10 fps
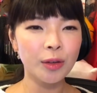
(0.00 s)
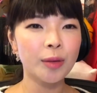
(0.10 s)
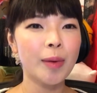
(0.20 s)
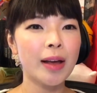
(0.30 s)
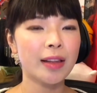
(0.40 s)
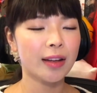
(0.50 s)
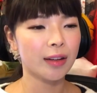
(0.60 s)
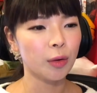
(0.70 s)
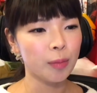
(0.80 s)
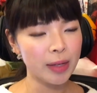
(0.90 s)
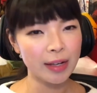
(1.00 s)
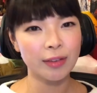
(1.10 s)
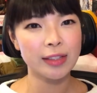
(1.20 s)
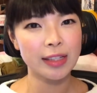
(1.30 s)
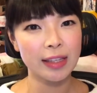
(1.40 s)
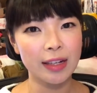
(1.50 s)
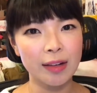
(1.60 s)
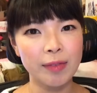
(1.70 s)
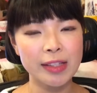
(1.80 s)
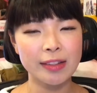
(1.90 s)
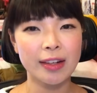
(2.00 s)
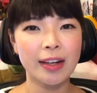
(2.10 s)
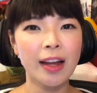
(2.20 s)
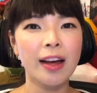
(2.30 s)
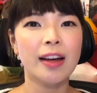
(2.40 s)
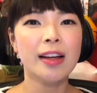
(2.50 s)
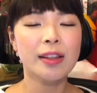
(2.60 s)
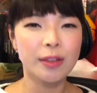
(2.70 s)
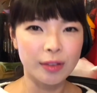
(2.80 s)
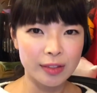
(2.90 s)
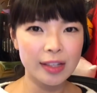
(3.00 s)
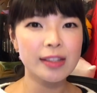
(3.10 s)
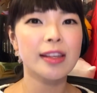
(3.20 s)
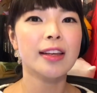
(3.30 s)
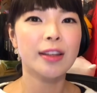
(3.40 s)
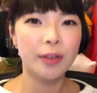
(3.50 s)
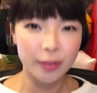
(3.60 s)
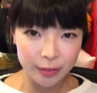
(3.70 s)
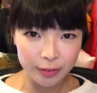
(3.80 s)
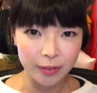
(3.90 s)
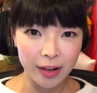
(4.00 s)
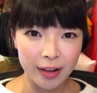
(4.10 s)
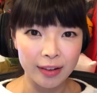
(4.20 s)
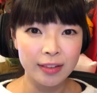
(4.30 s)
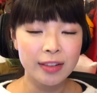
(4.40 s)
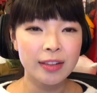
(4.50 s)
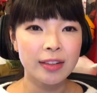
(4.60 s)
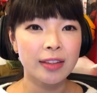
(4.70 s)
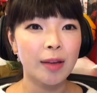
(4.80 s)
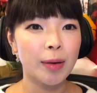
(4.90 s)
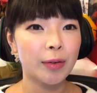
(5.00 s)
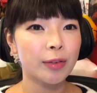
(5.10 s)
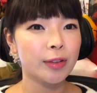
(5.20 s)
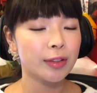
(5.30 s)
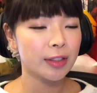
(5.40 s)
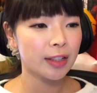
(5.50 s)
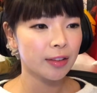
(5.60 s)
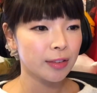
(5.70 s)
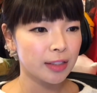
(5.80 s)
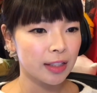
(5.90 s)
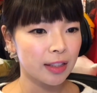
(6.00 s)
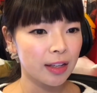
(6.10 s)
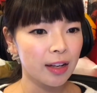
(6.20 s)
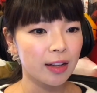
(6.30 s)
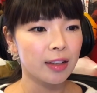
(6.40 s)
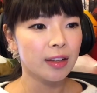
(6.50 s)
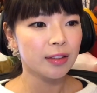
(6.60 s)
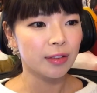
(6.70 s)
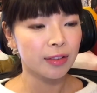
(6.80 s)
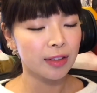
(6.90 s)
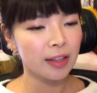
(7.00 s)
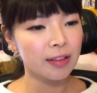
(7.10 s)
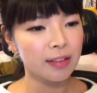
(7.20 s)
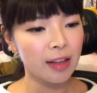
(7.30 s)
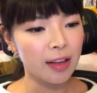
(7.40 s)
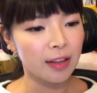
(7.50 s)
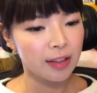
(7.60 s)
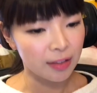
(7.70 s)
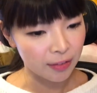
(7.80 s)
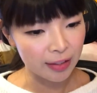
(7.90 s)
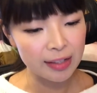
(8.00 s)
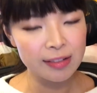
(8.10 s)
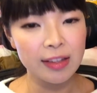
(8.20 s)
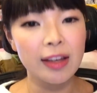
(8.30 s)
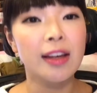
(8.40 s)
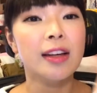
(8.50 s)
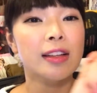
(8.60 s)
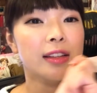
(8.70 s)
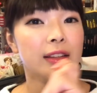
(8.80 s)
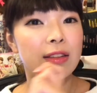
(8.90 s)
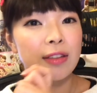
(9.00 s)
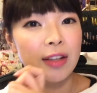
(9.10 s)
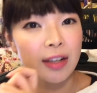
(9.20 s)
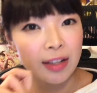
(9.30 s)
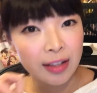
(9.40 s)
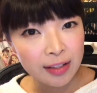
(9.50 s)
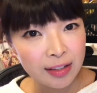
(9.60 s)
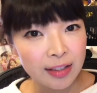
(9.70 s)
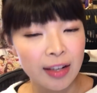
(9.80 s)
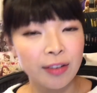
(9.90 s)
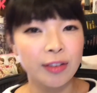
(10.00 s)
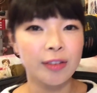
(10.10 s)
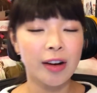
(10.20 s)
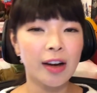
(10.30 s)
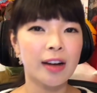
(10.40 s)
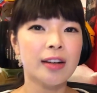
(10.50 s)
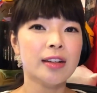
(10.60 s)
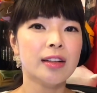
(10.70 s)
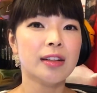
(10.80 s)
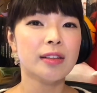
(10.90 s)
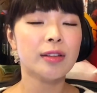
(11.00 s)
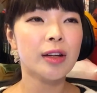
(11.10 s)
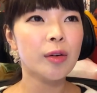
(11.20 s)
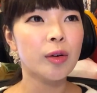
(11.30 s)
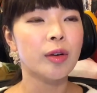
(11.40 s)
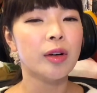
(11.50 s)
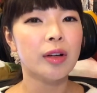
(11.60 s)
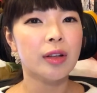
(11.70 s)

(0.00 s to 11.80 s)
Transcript: 例えばなんかゴミが落ちてたら自ら率先して拾うとかタバコの吸い殻落ちてたら率先して火を消して吸い殻入れに入れるとかそれを